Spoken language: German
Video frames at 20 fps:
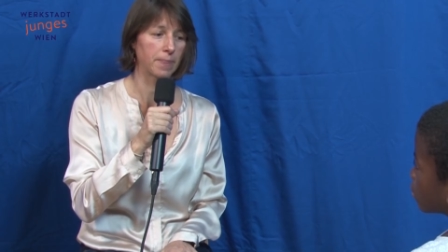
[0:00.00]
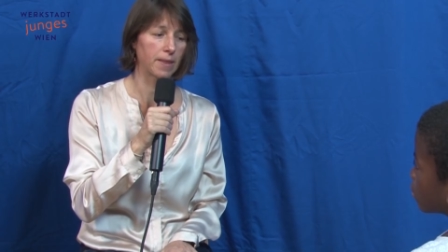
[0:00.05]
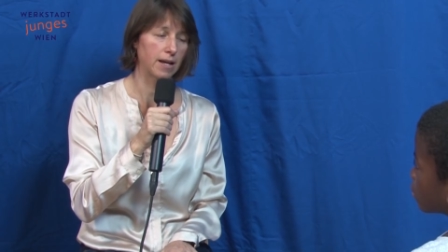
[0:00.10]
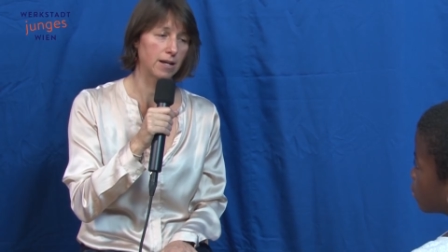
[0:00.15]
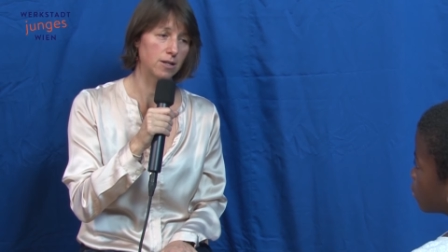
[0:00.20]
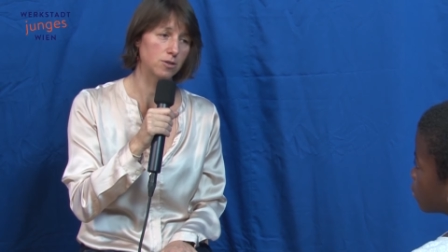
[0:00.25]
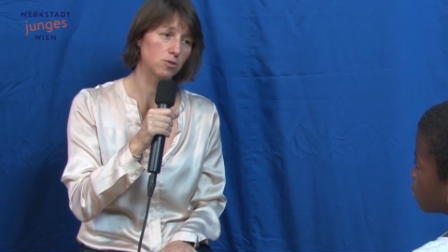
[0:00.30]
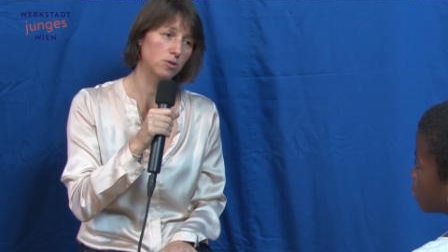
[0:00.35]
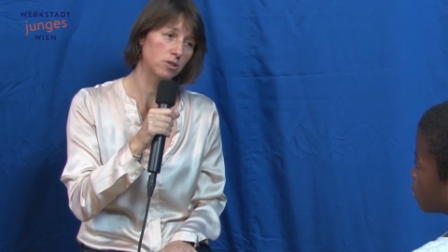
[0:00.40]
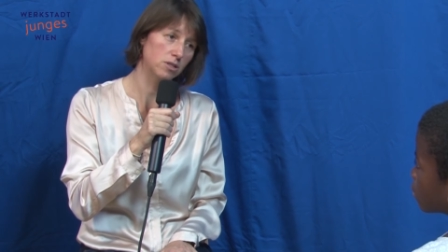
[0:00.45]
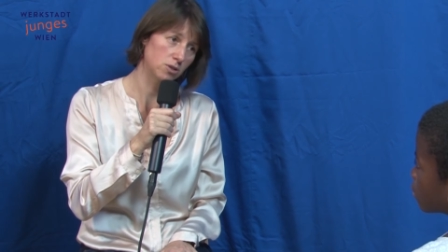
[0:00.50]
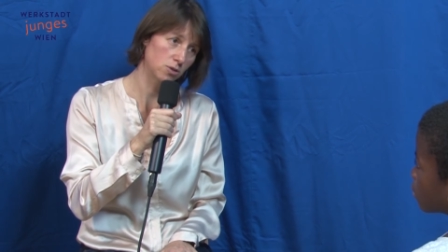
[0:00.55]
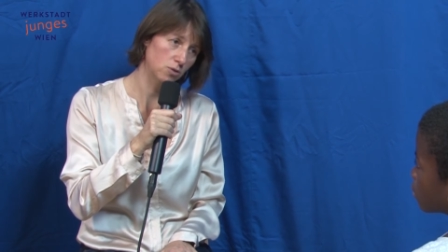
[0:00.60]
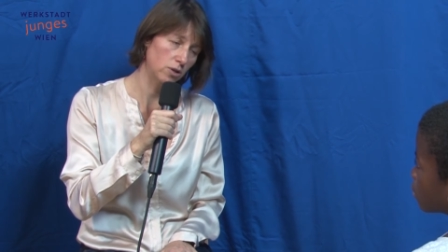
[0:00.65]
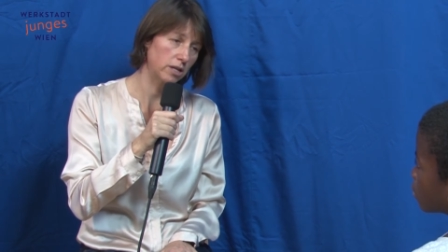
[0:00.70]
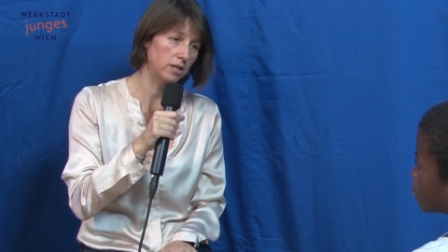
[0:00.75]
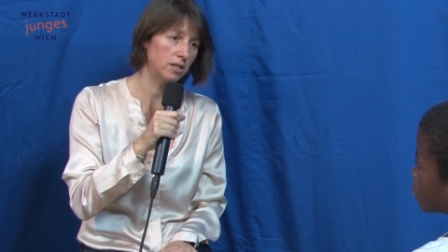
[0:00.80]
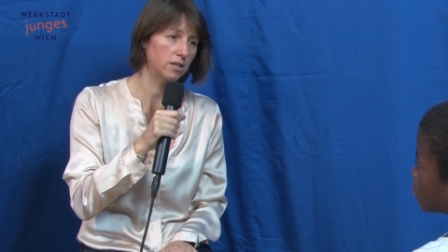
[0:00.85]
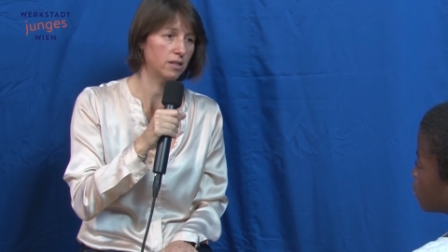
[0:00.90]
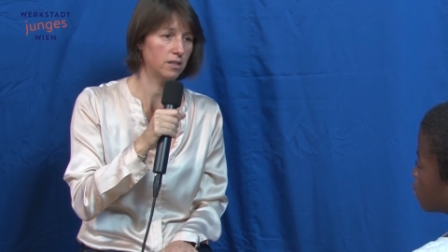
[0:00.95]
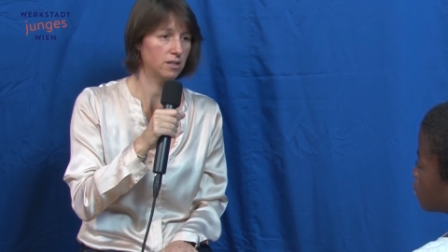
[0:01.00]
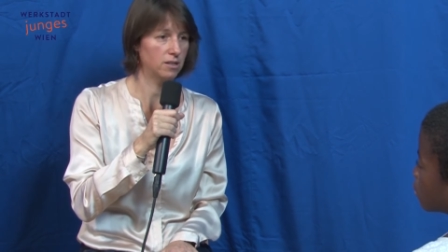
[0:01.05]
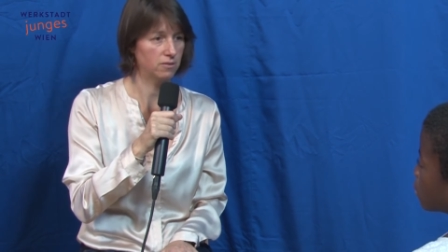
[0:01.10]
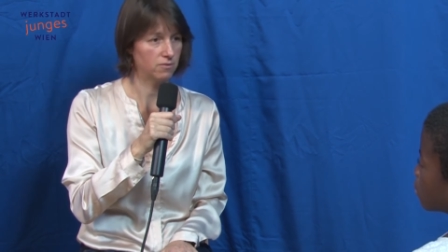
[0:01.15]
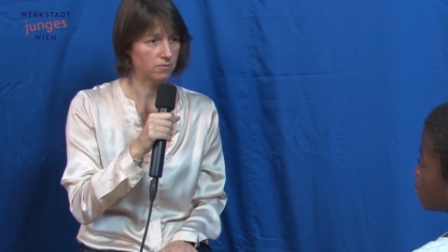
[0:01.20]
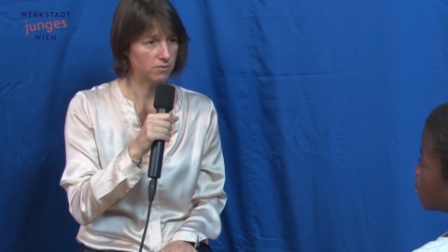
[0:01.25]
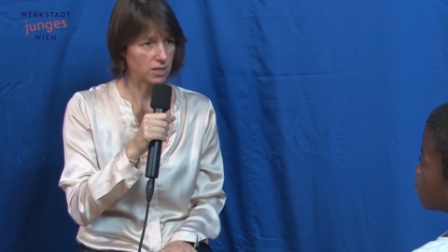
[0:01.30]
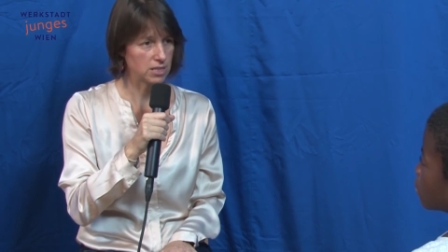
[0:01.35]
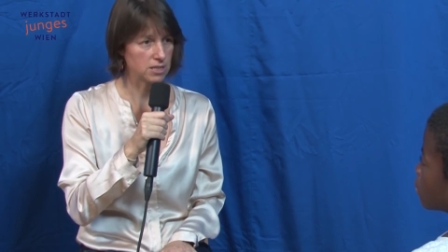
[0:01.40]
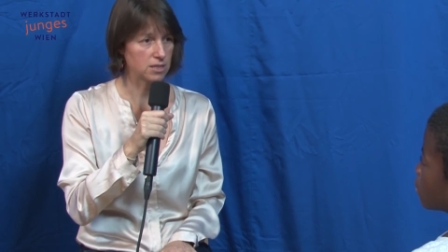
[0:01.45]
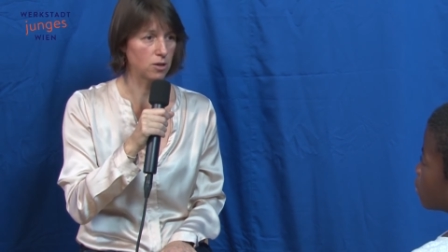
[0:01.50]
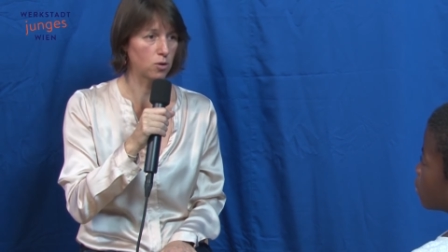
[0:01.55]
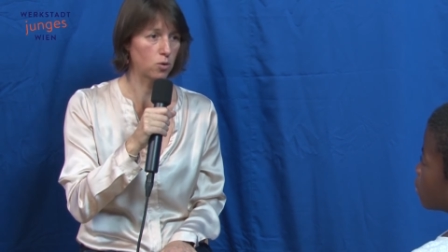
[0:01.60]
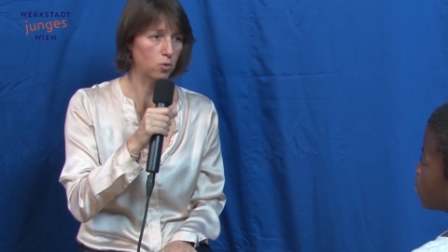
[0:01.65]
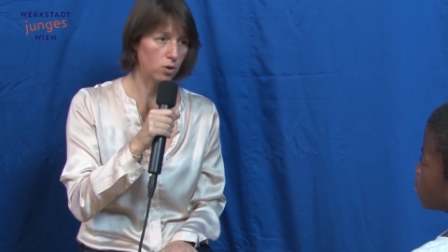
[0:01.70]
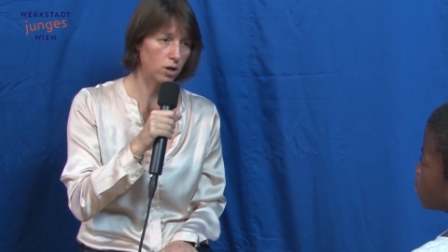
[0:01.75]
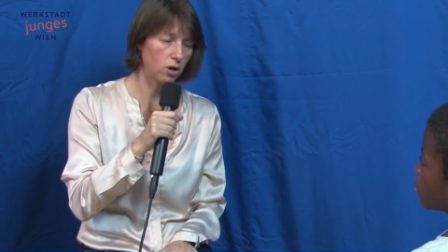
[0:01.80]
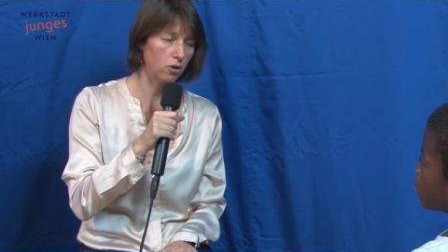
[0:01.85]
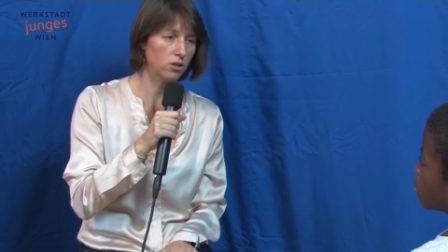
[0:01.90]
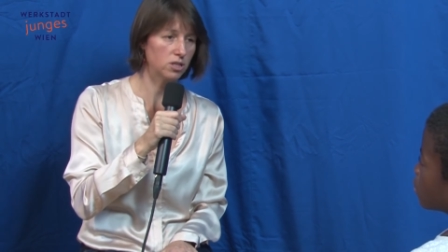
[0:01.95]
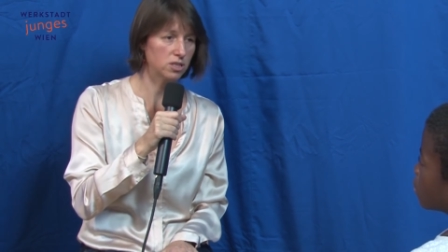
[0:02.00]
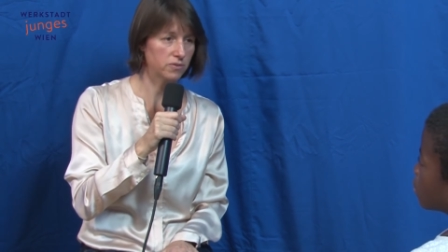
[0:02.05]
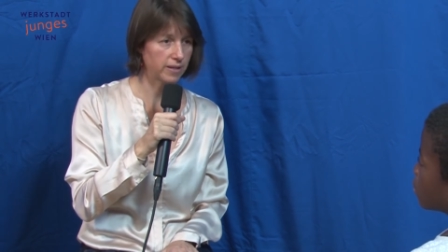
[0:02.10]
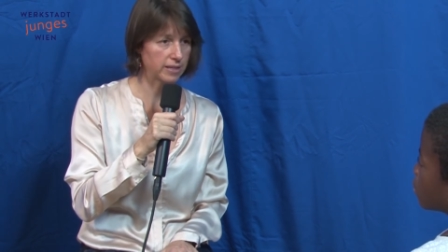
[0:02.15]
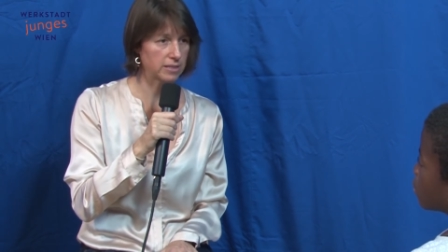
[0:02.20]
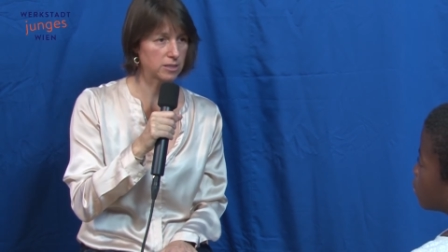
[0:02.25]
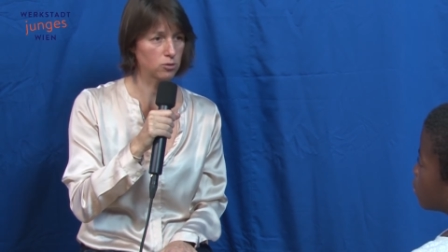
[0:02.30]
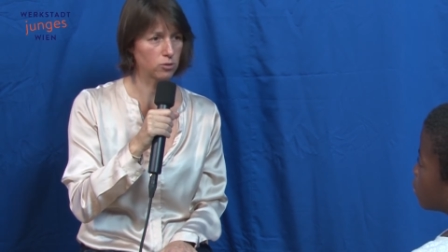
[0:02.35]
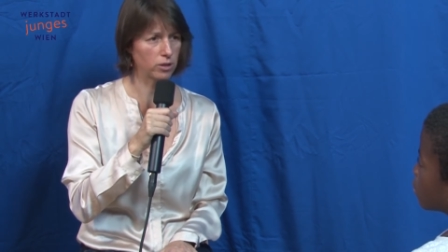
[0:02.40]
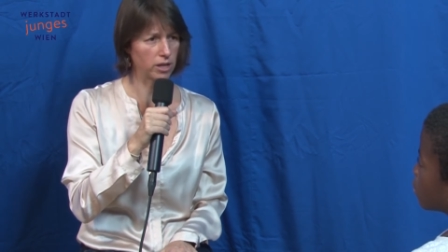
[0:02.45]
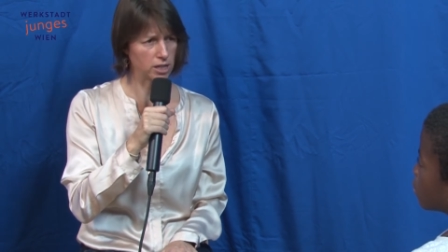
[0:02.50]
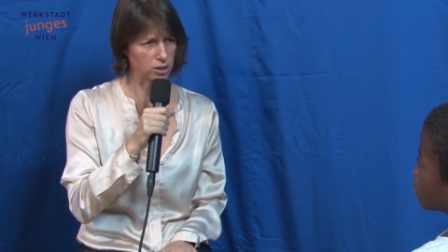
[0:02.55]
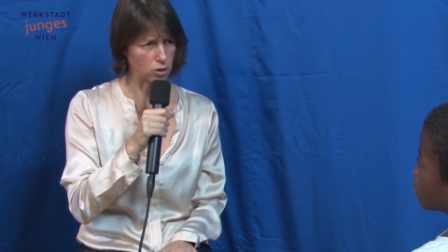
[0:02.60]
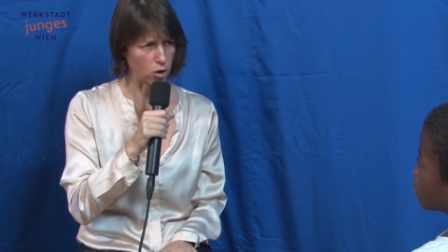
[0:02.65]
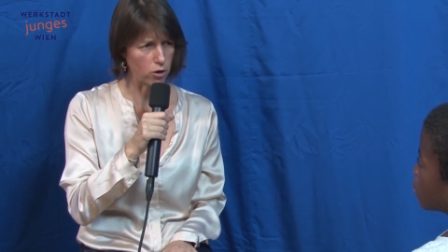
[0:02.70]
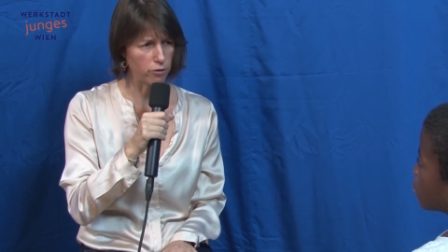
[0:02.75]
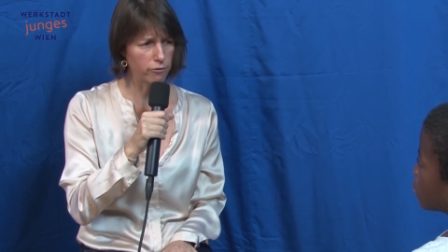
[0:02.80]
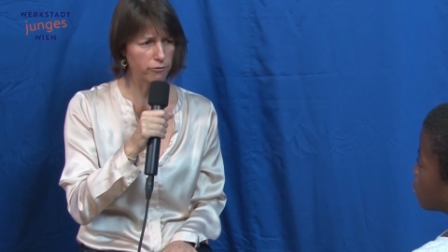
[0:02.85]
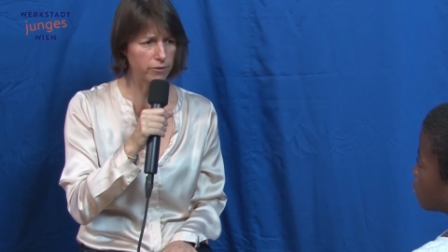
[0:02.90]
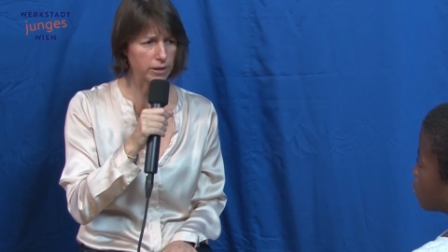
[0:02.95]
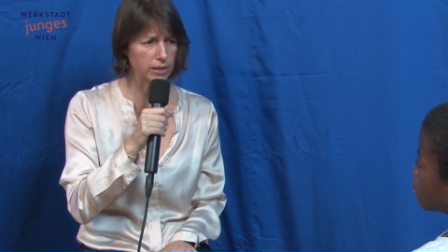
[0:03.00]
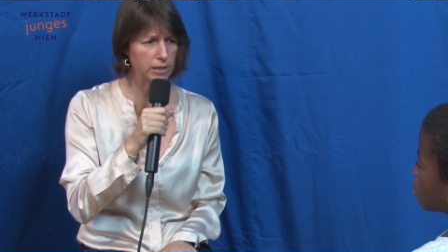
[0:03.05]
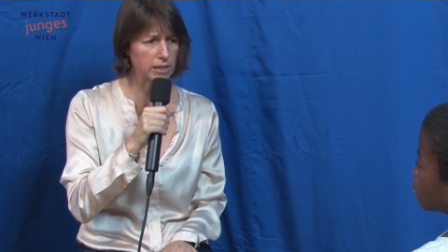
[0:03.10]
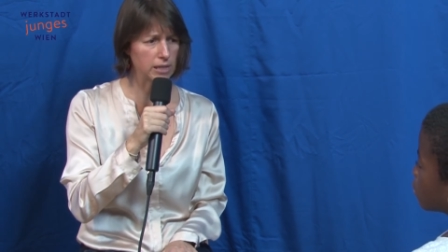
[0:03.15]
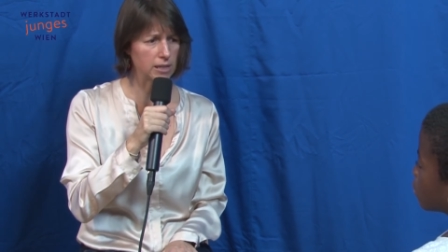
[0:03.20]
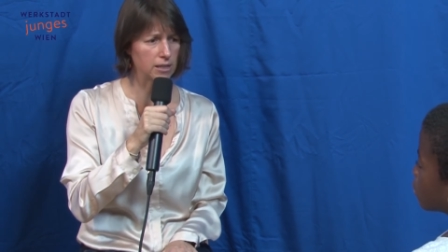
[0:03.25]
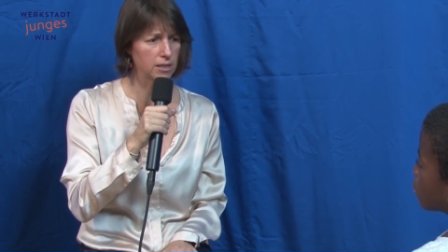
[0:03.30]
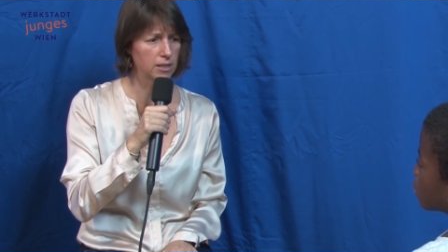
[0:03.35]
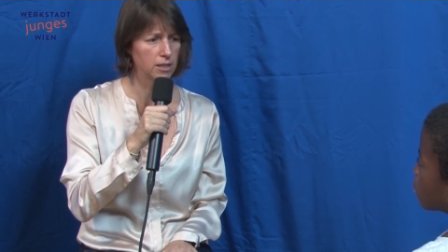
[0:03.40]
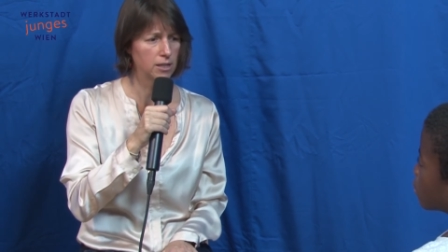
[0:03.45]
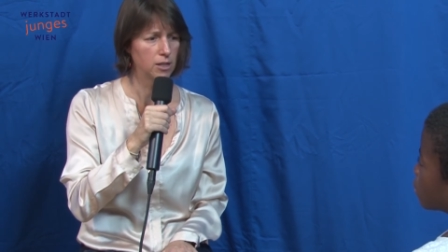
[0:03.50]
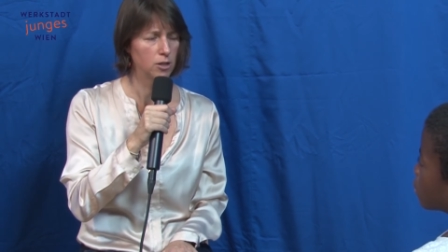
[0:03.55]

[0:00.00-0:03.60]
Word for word: Also ist so eine Wasserrohrauswechslung recht aufwendig